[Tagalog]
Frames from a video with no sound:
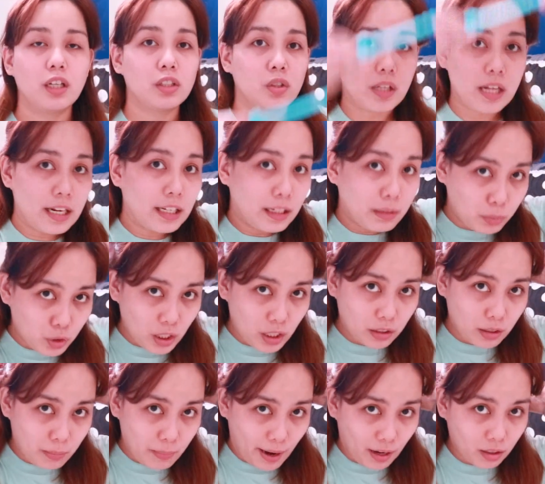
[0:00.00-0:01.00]
So, lalagay mo siya
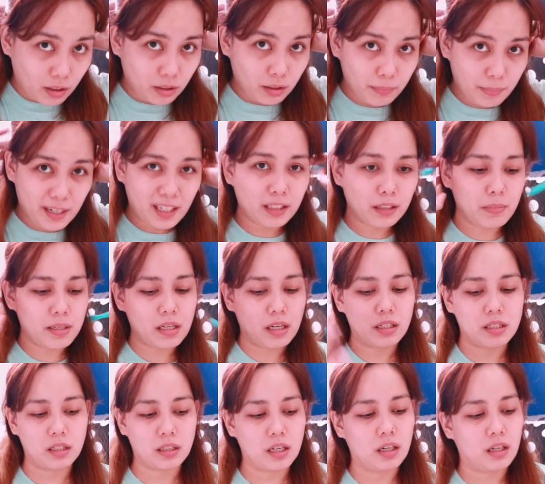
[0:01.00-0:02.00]
at the back para hindi
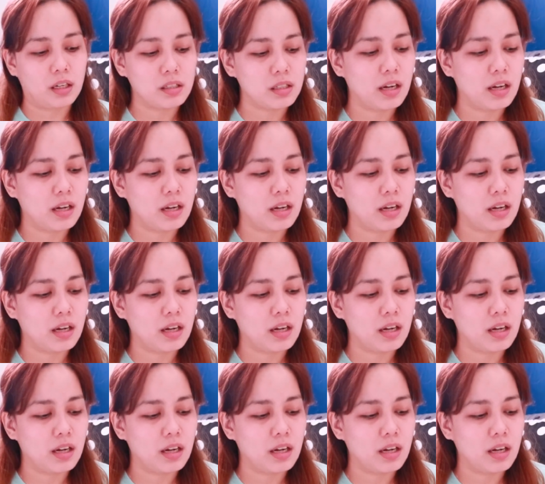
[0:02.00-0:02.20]
masakit sa tenga.